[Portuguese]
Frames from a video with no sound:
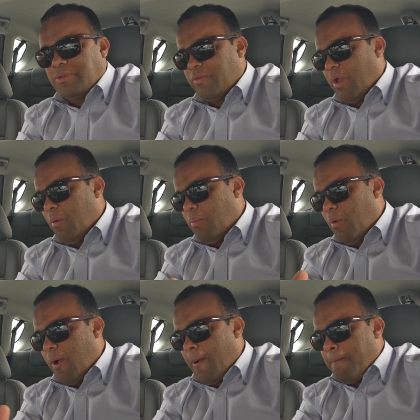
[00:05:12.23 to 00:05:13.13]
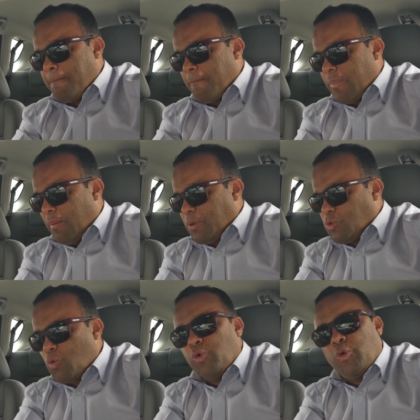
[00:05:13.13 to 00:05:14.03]
tiver uma boa
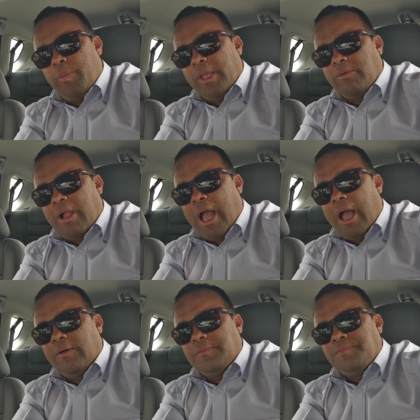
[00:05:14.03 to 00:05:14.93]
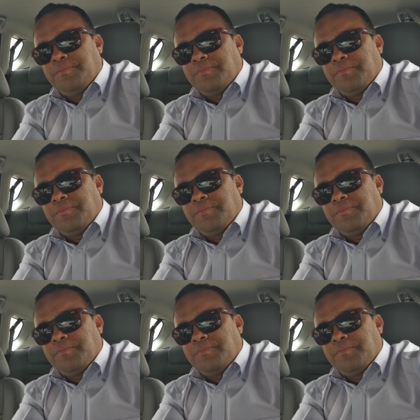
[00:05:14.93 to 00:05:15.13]
pessoa cuidou bem do carro